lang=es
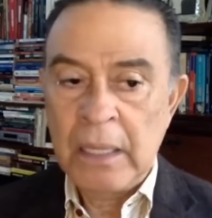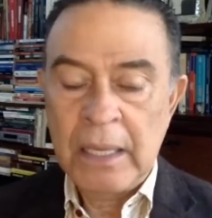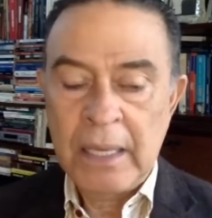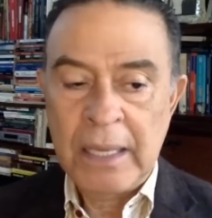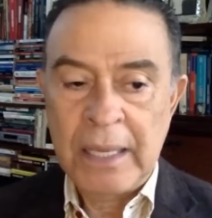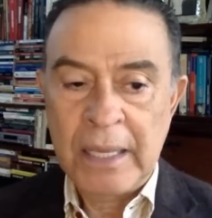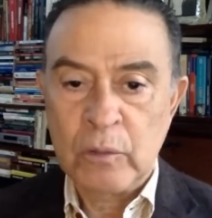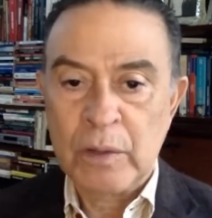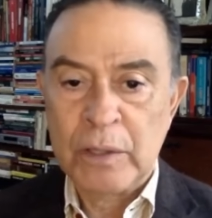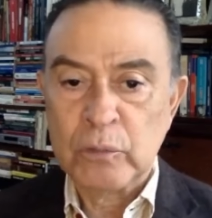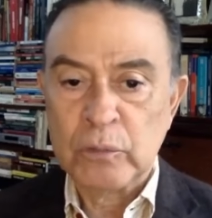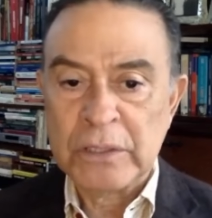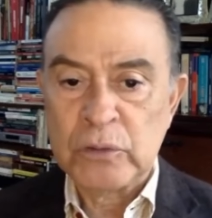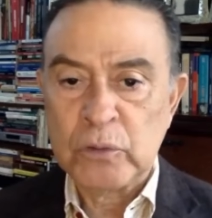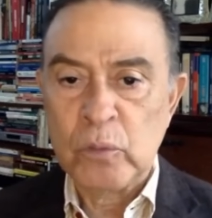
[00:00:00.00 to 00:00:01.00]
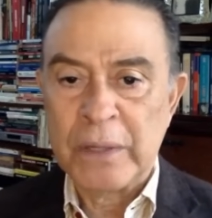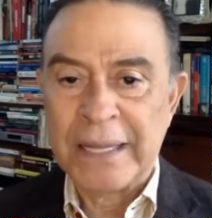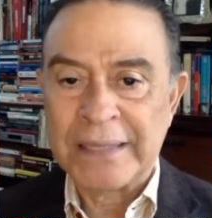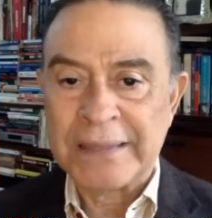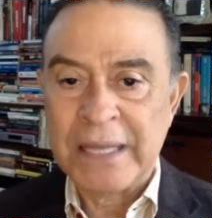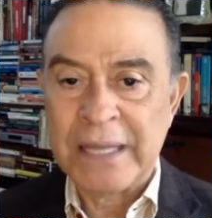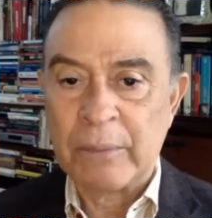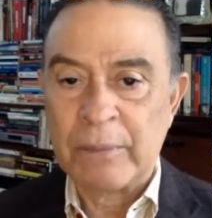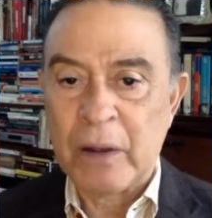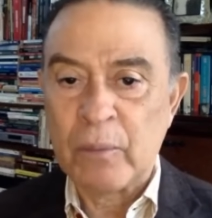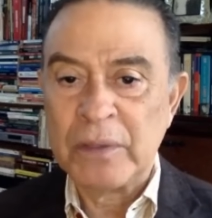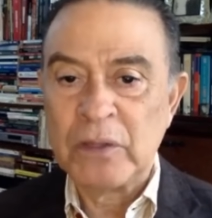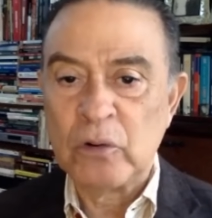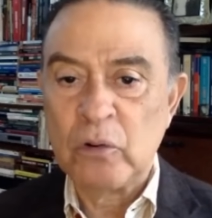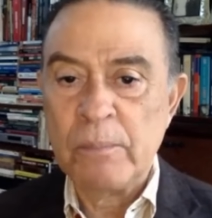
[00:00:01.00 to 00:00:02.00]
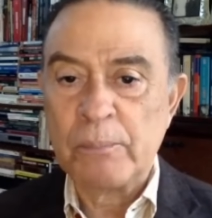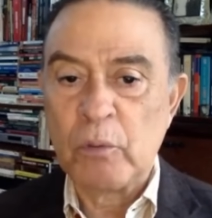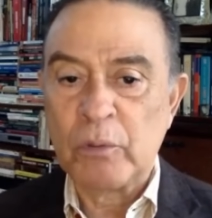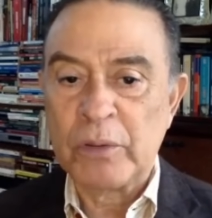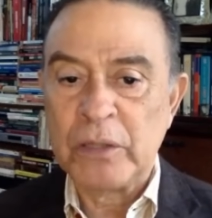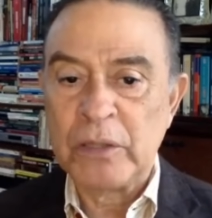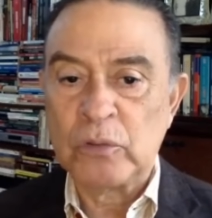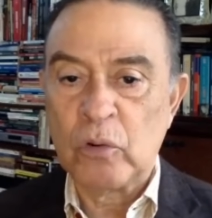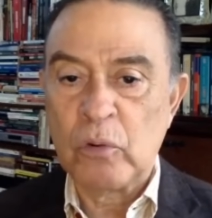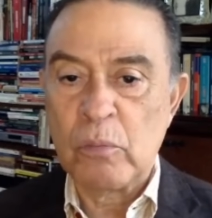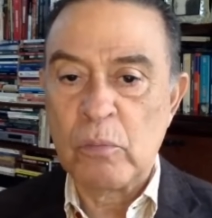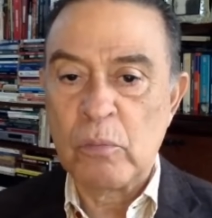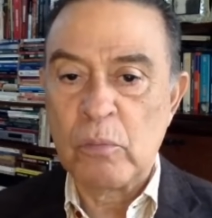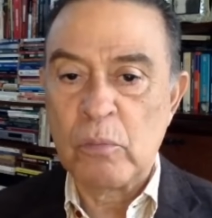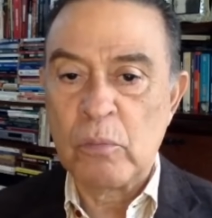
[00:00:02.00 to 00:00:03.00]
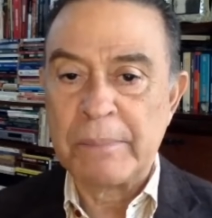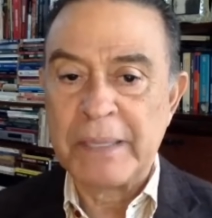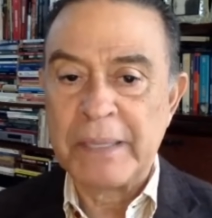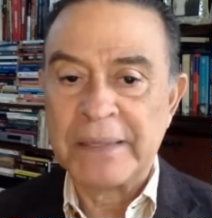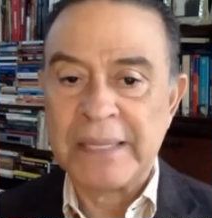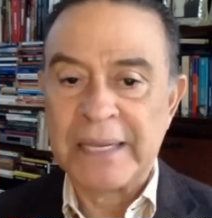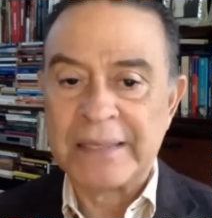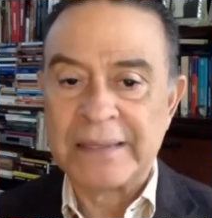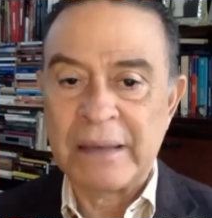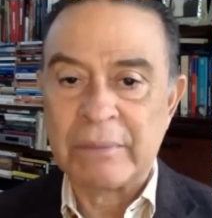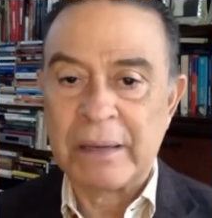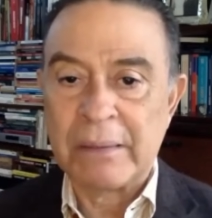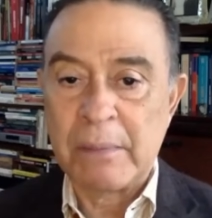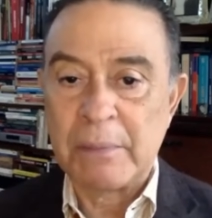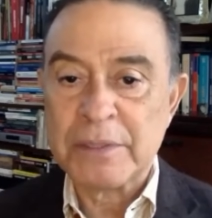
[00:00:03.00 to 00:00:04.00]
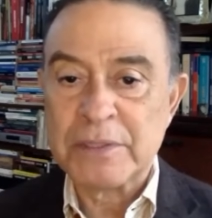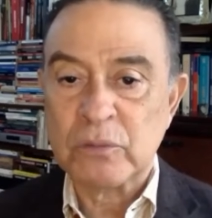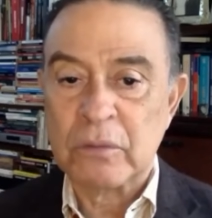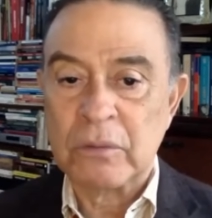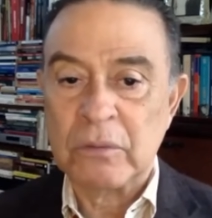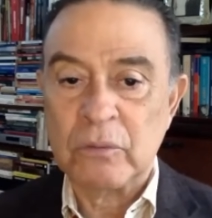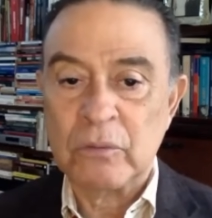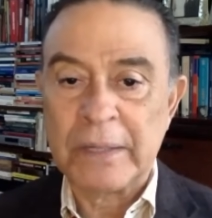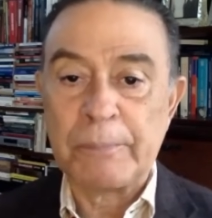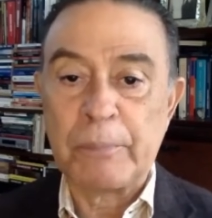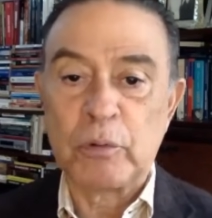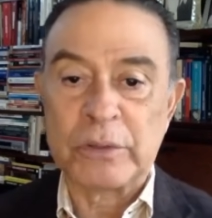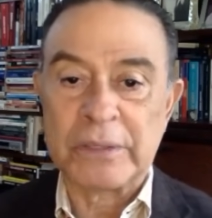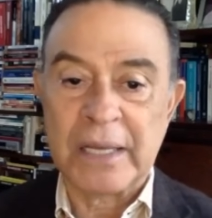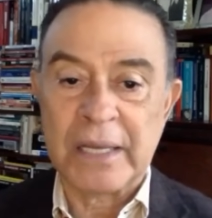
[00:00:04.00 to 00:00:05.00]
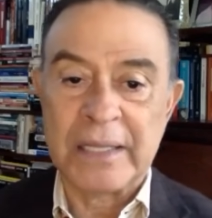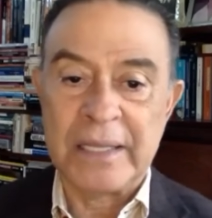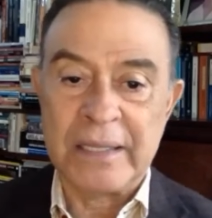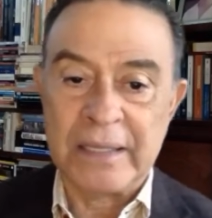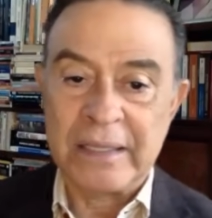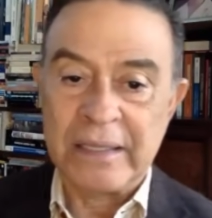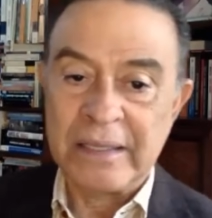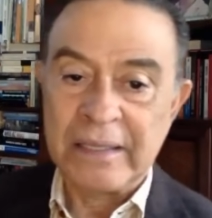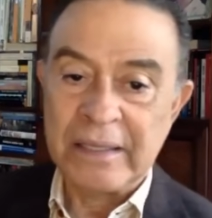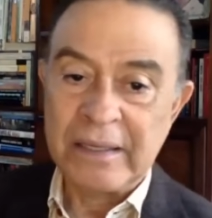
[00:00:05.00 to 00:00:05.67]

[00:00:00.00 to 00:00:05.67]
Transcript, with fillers: Eh, Eduardo, usted estuvo en las tablas. Cuéntenos un poquito cómo fue el ambiente en las tablas. Vamos a hacer un, un reporte aquí.